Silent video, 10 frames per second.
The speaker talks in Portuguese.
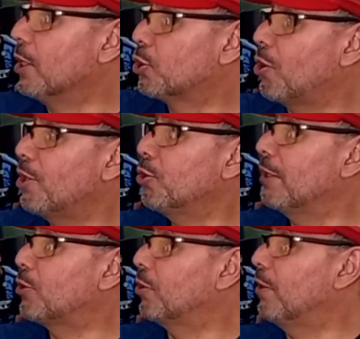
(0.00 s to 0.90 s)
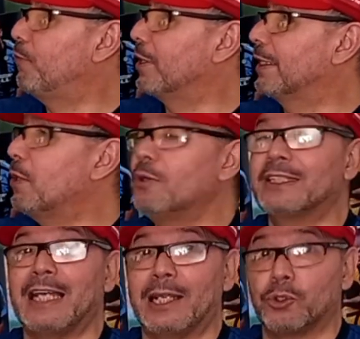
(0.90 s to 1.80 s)
só se o Nacional for
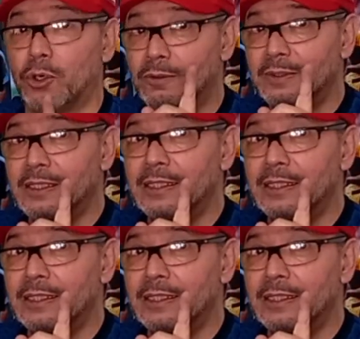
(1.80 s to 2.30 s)
derrotado